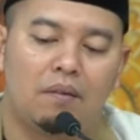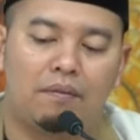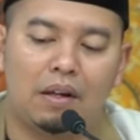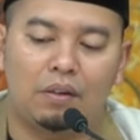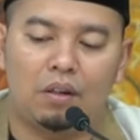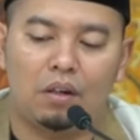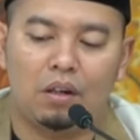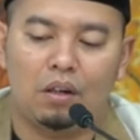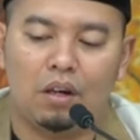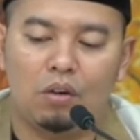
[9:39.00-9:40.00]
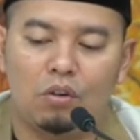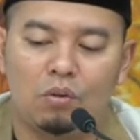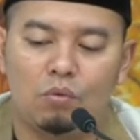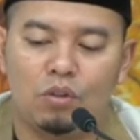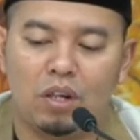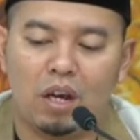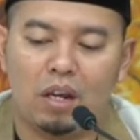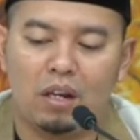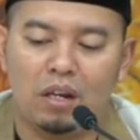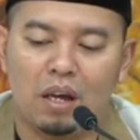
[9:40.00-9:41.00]
Fadlallahul
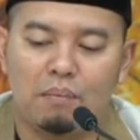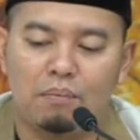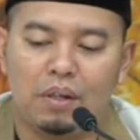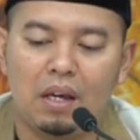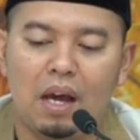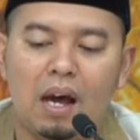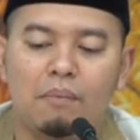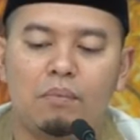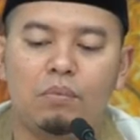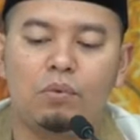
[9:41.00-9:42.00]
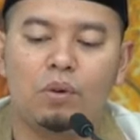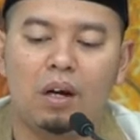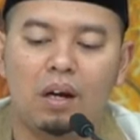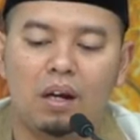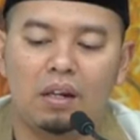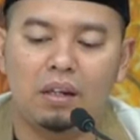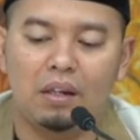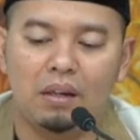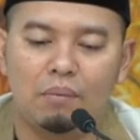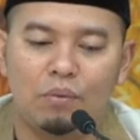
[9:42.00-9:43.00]
mujahidina bi
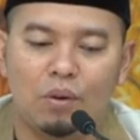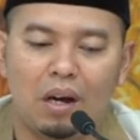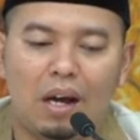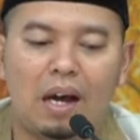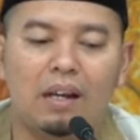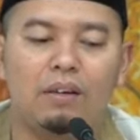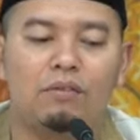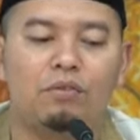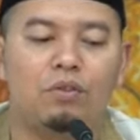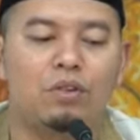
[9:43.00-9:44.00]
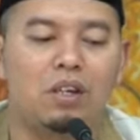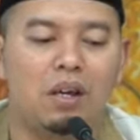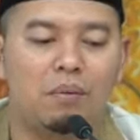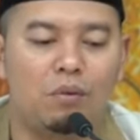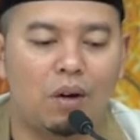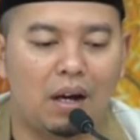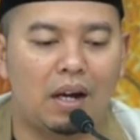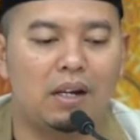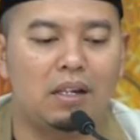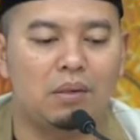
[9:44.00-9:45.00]
amwalihim wa anfusihim. Dua
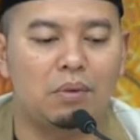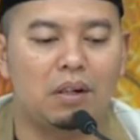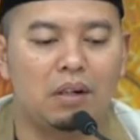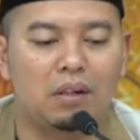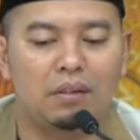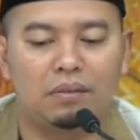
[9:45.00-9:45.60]
kali disebut Allah.